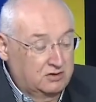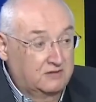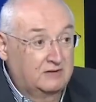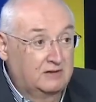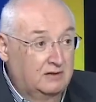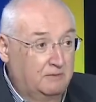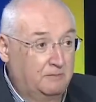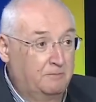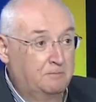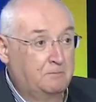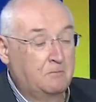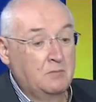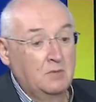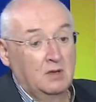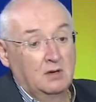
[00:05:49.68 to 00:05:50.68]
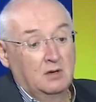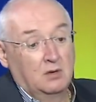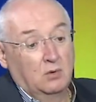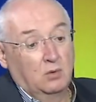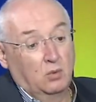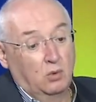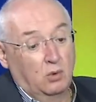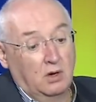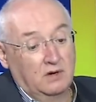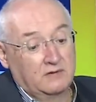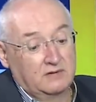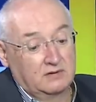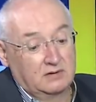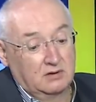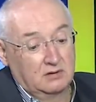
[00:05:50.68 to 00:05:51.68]
جذاب
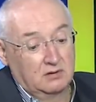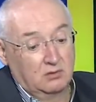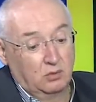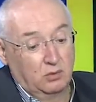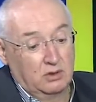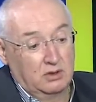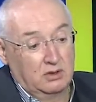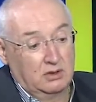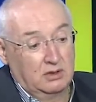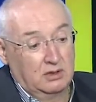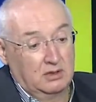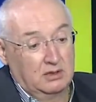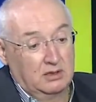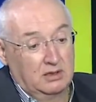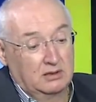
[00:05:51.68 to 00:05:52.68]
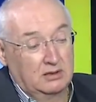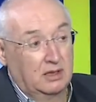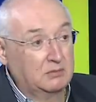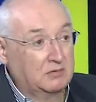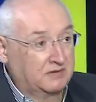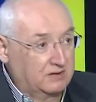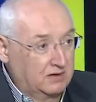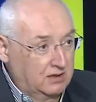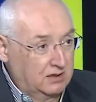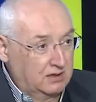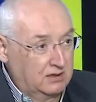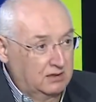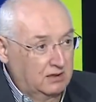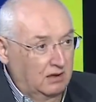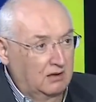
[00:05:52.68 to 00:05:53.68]
وخاصة هو يعني عند
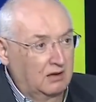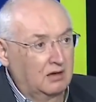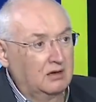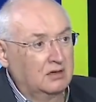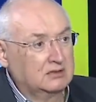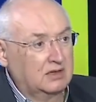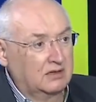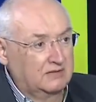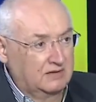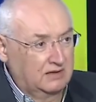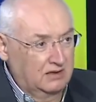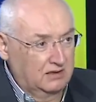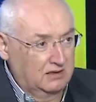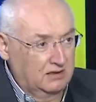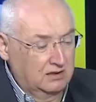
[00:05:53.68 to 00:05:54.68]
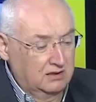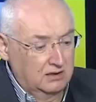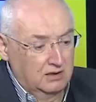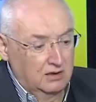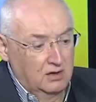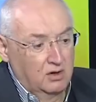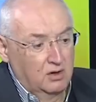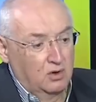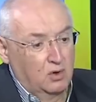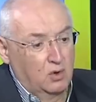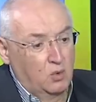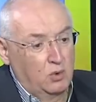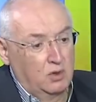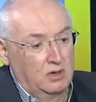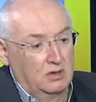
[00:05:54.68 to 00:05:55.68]
المسيحيين الخيار السيادي
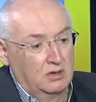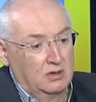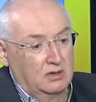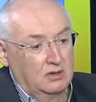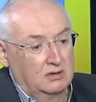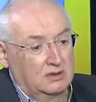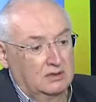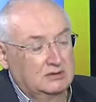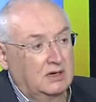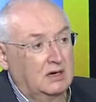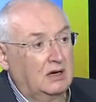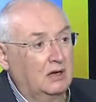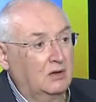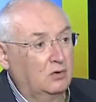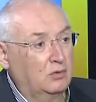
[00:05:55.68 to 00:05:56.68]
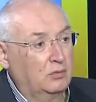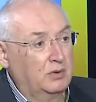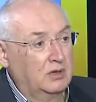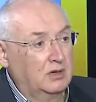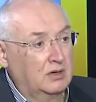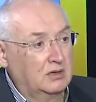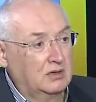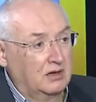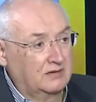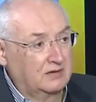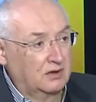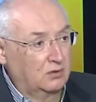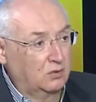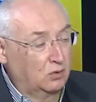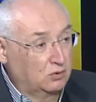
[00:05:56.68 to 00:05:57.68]
هو آه، طرح حاله
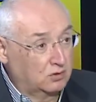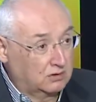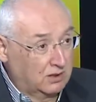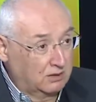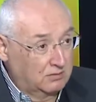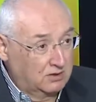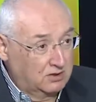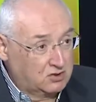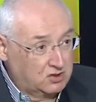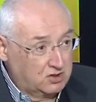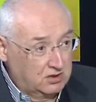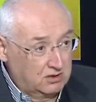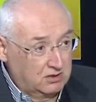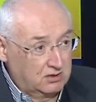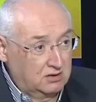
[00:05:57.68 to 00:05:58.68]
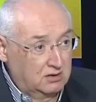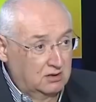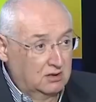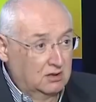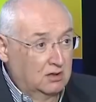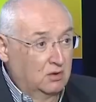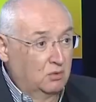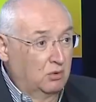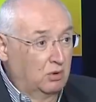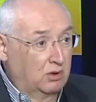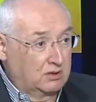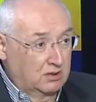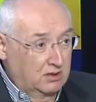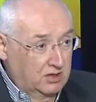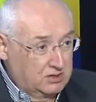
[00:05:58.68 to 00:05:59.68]
بلحظة أنه هو ضد الميليشيات
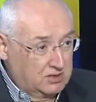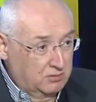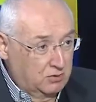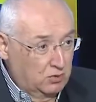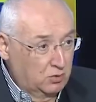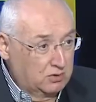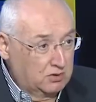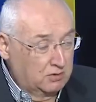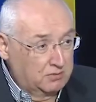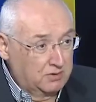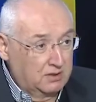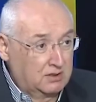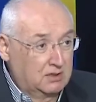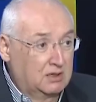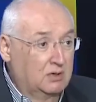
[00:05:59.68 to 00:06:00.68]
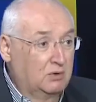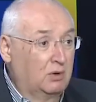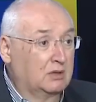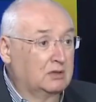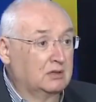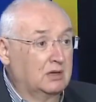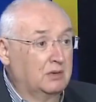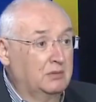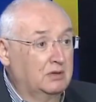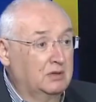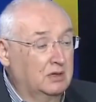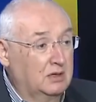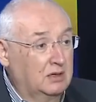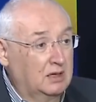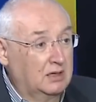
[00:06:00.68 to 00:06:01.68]
ووقت الهجم من القوات اللبنانية وقت
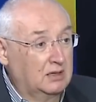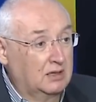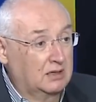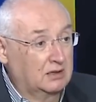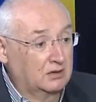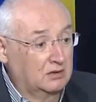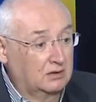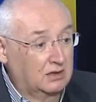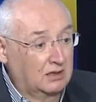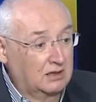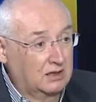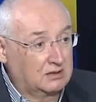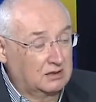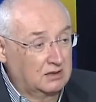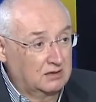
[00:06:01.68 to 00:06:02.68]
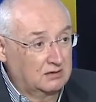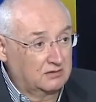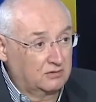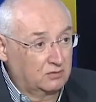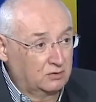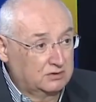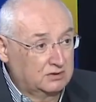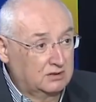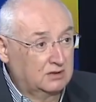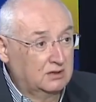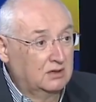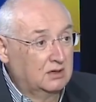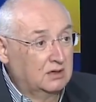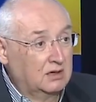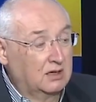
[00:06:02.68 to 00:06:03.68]
العمل آه، قال أنا ضد الاحتلال السوري
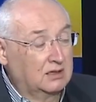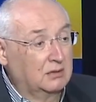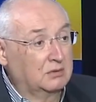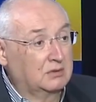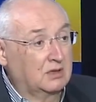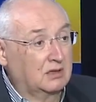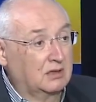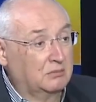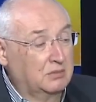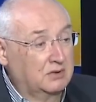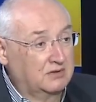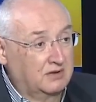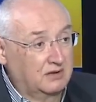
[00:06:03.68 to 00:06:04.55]
هذا بطلب من